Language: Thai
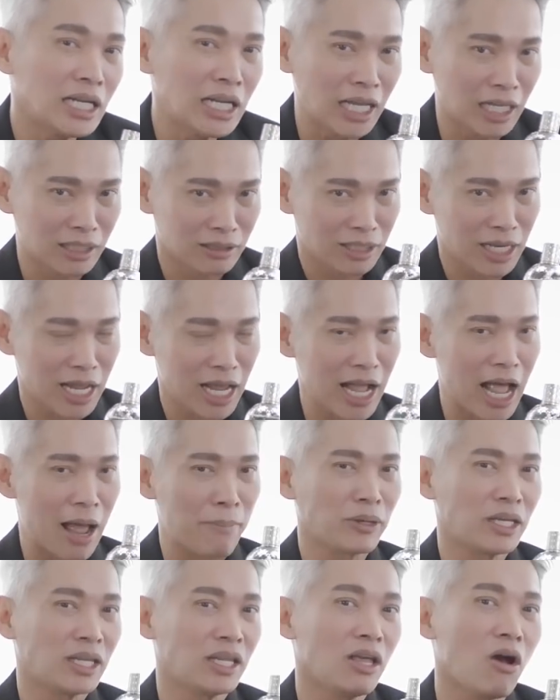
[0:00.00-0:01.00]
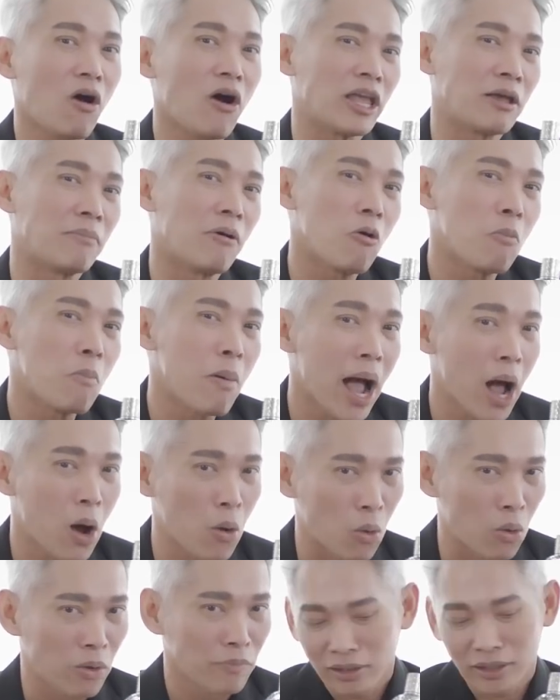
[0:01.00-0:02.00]
นิดๆนะครับขี้อ่อย
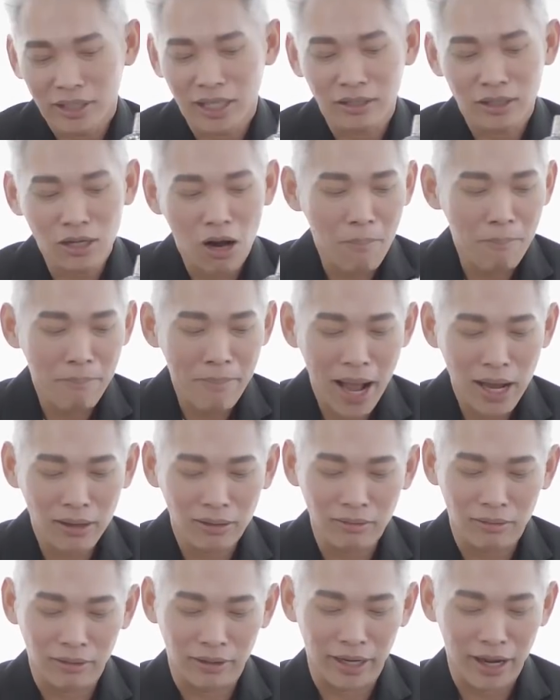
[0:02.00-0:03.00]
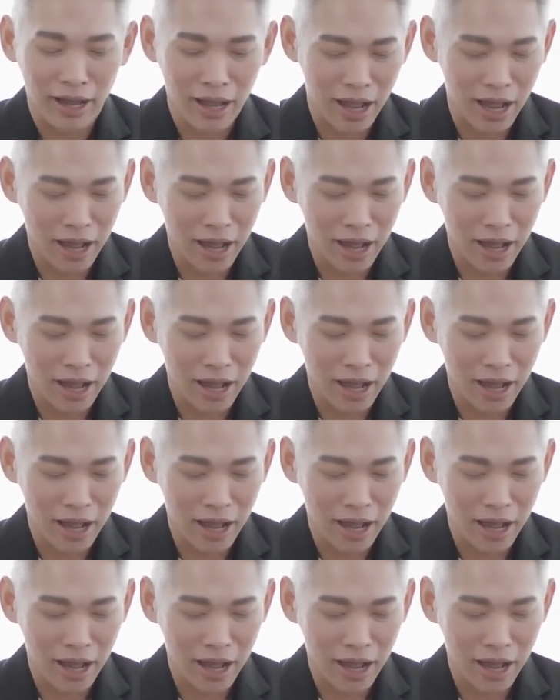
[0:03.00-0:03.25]
เบาๆฉันชอบมากเลยนะ